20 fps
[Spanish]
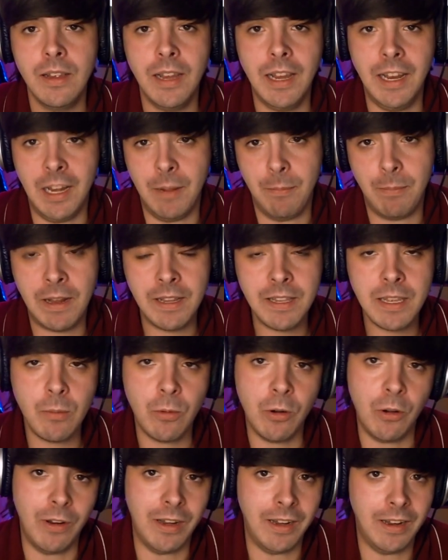España,
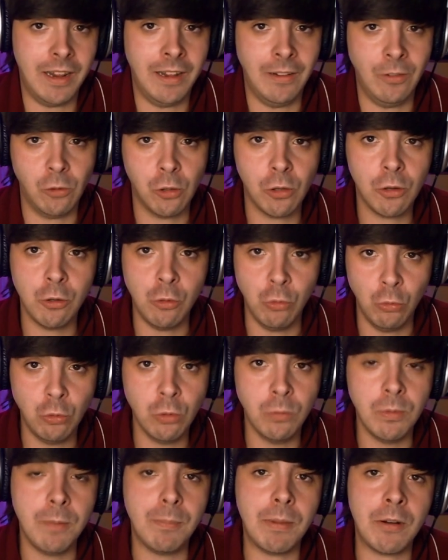bueno, en, todo YouTube
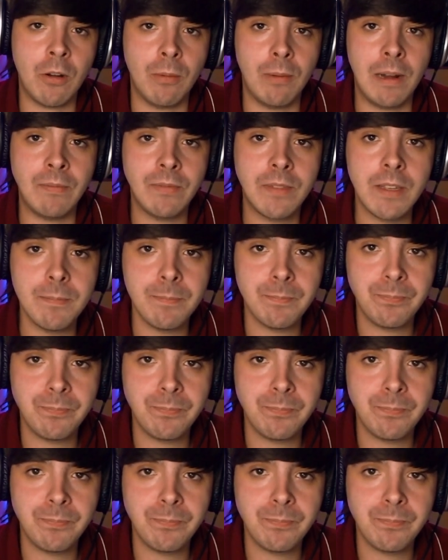hispanohablante,